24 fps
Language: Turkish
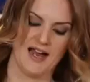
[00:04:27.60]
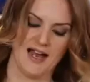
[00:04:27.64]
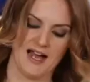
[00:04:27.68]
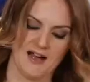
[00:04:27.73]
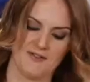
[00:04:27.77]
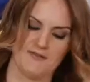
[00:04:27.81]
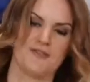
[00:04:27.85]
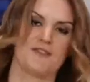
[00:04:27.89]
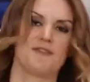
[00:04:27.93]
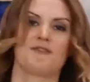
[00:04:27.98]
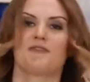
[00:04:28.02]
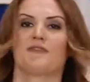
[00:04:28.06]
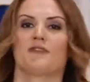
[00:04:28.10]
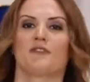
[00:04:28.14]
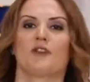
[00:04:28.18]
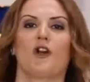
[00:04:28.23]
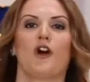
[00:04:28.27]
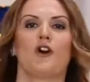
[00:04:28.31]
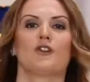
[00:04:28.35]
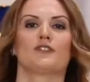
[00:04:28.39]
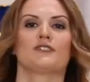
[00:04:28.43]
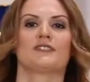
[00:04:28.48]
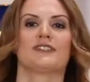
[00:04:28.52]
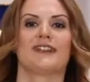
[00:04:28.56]
Hafif
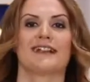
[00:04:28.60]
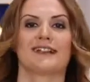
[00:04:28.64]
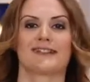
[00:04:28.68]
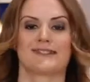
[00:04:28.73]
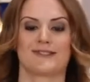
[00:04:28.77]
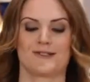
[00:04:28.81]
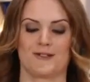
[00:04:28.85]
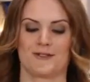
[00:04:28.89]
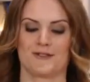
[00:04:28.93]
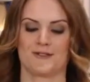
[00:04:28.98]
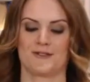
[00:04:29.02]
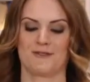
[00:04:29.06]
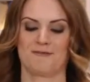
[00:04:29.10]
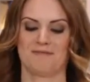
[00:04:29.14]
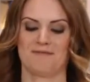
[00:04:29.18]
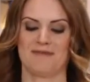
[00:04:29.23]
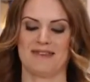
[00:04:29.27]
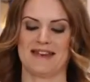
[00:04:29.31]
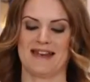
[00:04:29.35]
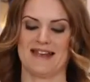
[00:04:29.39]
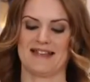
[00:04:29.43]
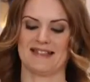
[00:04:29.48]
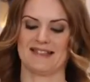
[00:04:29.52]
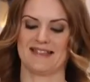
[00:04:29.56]
kontrast
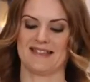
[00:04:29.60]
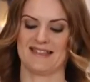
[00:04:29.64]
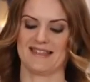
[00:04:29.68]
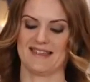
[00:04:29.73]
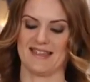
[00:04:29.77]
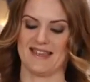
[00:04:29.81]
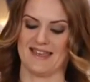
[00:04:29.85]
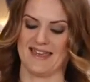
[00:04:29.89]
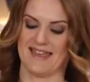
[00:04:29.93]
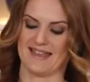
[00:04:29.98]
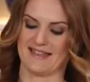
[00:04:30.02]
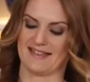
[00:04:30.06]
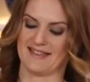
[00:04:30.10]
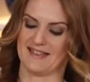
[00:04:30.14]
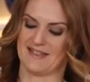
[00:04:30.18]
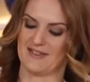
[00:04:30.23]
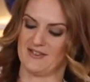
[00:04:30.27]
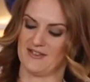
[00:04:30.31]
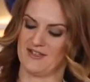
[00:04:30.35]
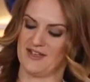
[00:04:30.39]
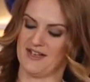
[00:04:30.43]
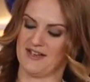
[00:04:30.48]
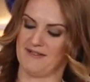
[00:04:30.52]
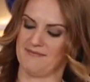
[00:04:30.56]
olsun biraz da siyah
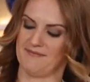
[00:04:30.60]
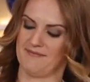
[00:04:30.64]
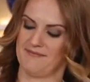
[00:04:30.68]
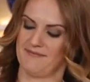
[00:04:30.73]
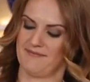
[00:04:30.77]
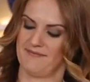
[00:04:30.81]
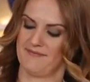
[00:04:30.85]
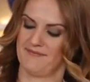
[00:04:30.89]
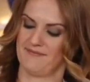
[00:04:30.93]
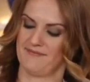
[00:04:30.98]
ekleyeceğim.